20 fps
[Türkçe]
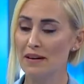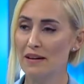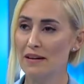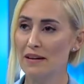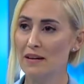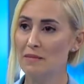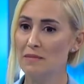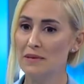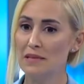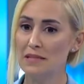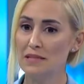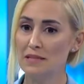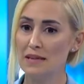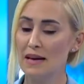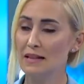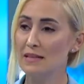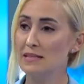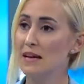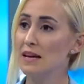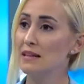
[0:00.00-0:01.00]
e, biz
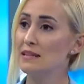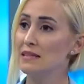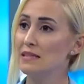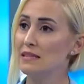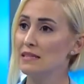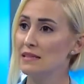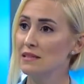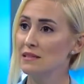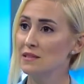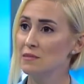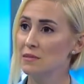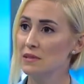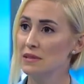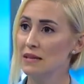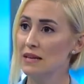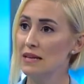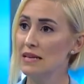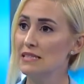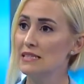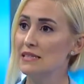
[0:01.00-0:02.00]
kentsel tasarımı da
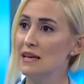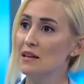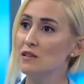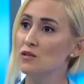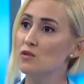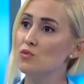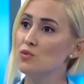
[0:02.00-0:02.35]
lisans